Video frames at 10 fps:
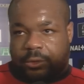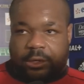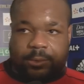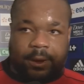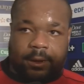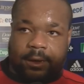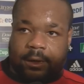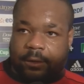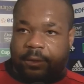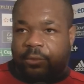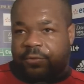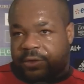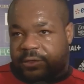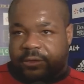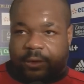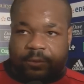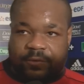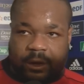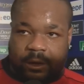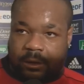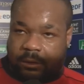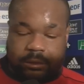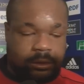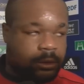tu l'as qui par-là, il va me faire ci, il va me faire là.